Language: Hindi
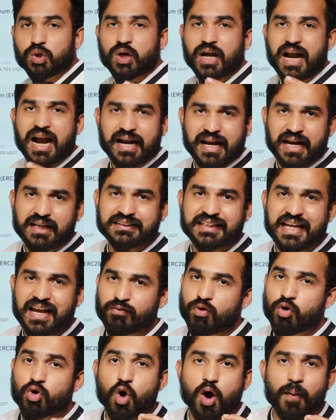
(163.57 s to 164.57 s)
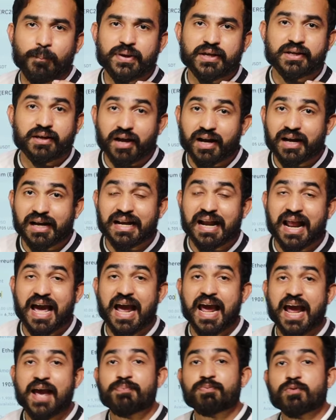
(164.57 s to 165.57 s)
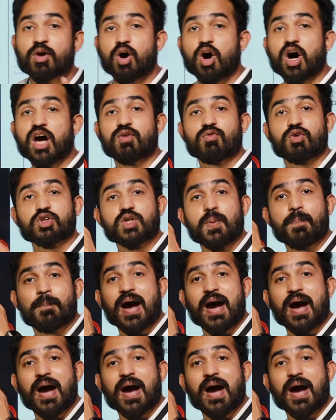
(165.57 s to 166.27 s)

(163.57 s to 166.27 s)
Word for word: जो एड्रेस है वो कॉपी कर लेना है और वो जो